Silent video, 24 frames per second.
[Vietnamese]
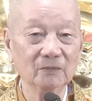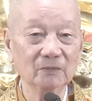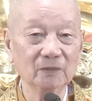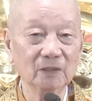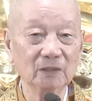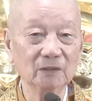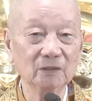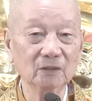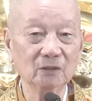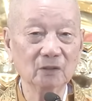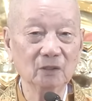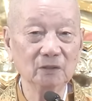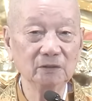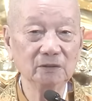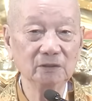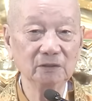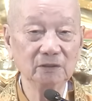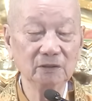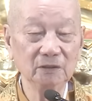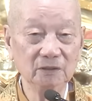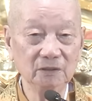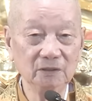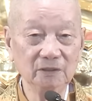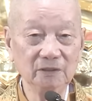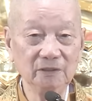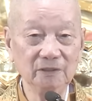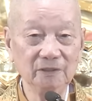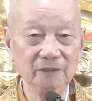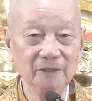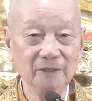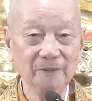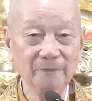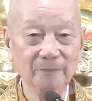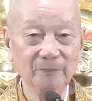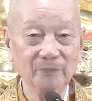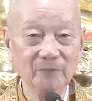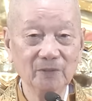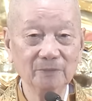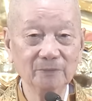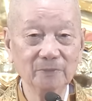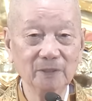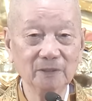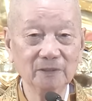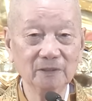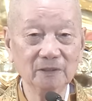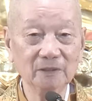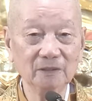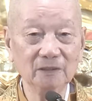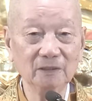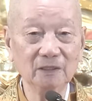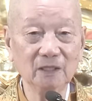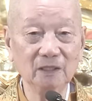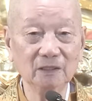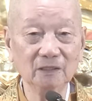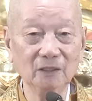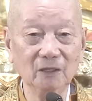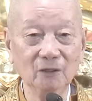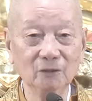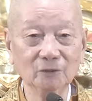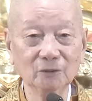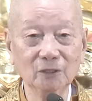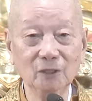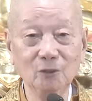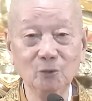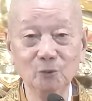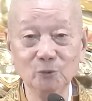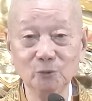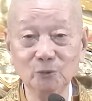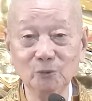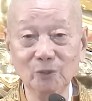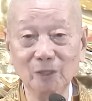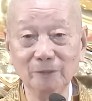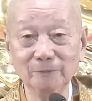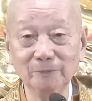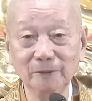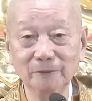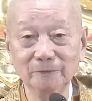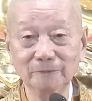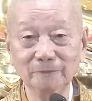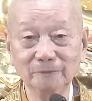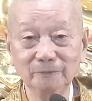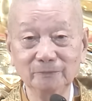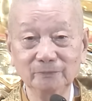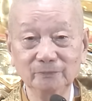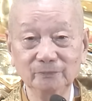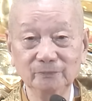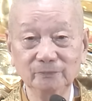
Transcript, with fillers: Tại nó có những người, nhưng mà đứng gần họ nó hôi quá, phải không?